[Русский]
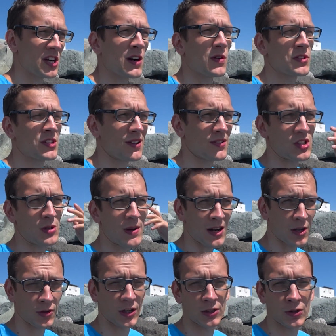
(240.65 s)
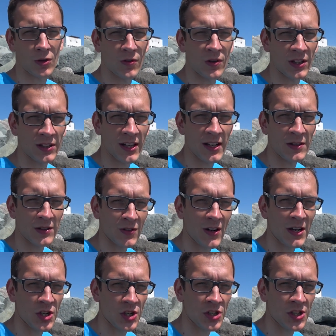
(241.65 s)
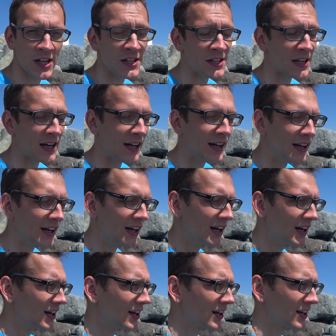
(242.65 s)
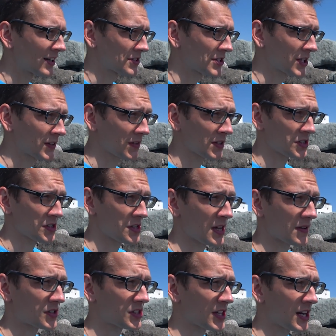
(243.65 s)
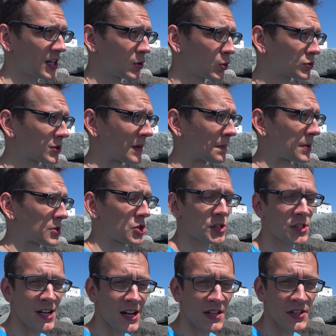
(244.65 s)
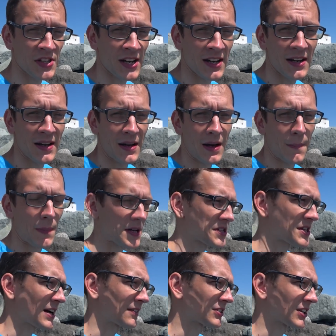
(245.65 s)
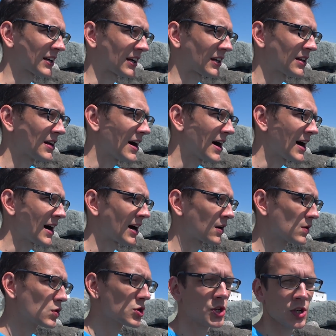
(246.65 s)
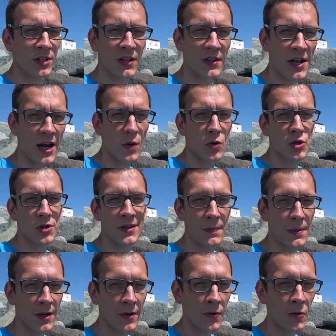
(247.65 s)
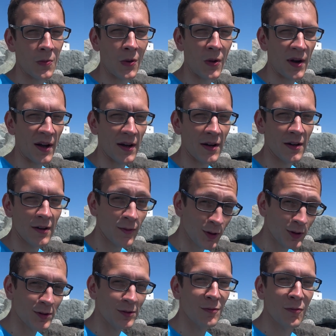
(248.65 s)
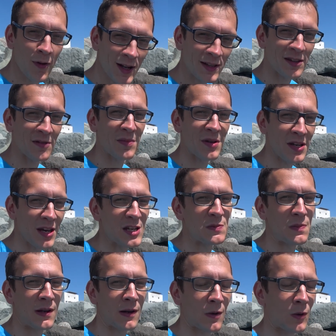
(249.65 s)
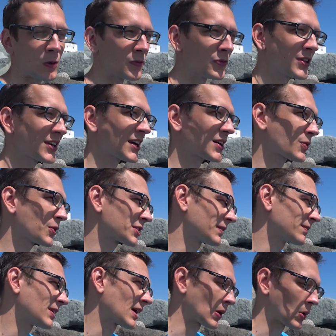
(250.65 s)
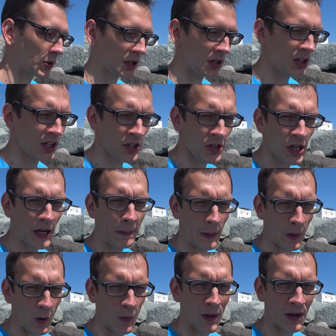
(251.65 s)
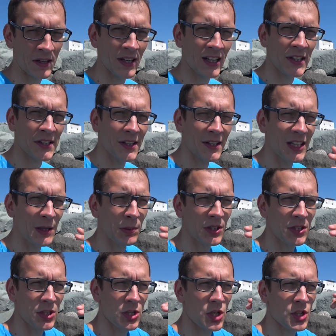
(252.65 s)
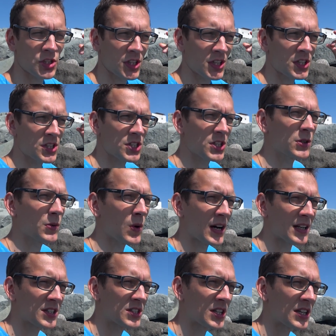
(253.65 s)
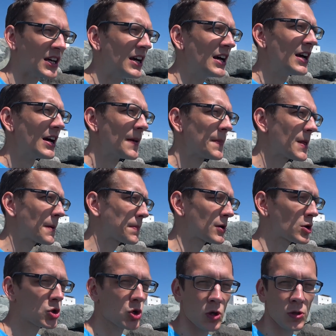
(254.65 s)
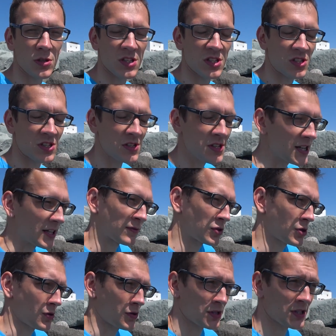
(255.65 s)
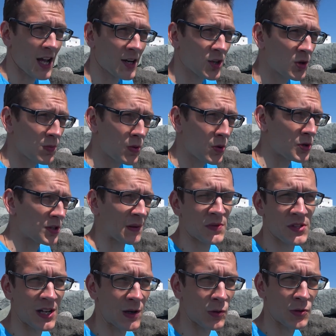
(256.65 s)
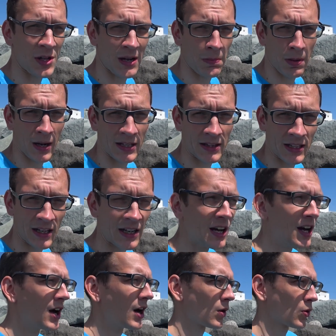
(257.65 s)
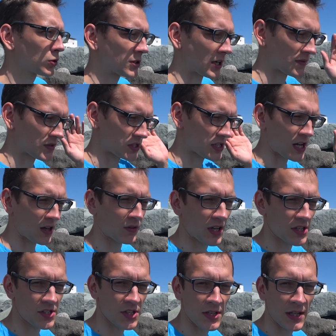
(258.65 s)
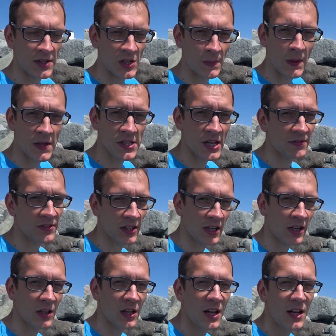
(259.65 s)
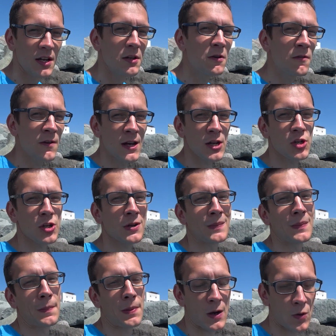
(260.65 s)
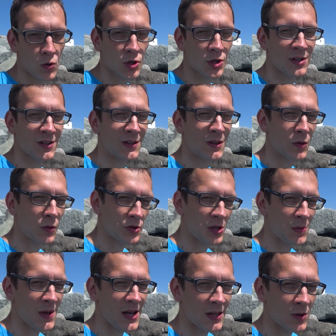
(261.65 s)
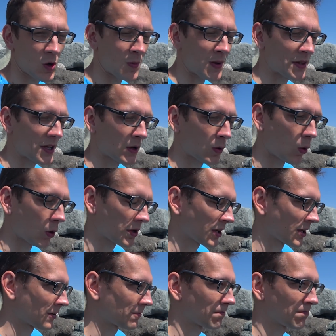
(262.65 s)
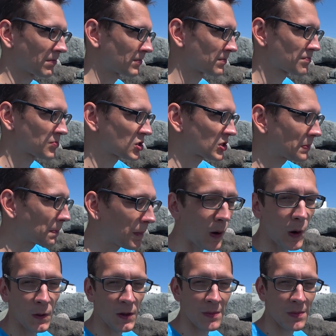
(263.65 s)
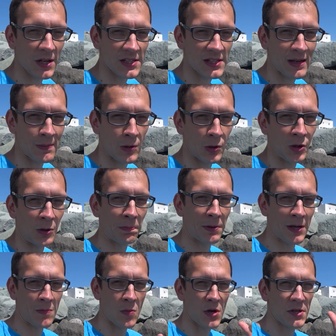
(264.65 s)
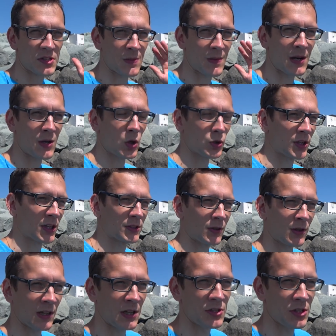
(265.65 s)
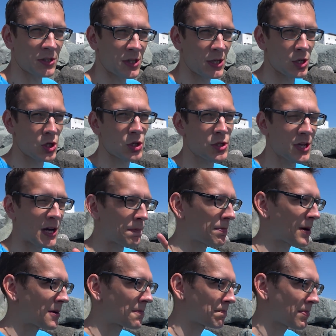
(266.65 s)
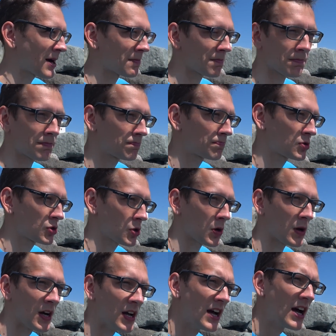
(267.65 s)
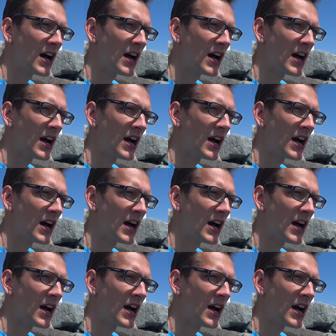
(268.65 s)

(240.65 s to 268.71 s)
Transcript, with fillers: Я вот взял самолет, который вылетает 2 часа дня. А, соответственно, я встал утром, почесался, позавтракал, а ужинал я уже на берегу моря. Вот в этом и есть прикол. Никакой там дороги, никаких пробок, никаких гипотетических ситуаций, напряженности. Нет, все, и так же будет абсолютно обратно. Утром встал в гостинице, позавтракал и вечером поужинал у себя дома на кухне с полным расслабоном. Прямой самолет, который летит три часа, пам-пам, все.